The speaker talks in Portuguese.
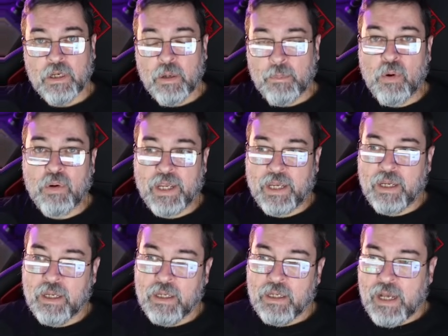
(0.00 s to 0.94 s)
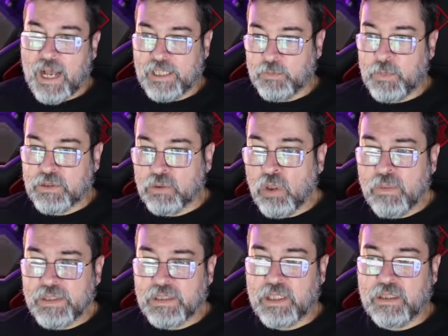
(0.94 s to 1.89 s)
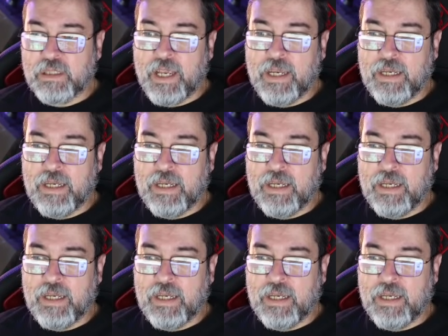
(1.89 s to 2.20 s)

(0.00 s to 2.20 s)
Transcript: Por quê? As pessoas que têm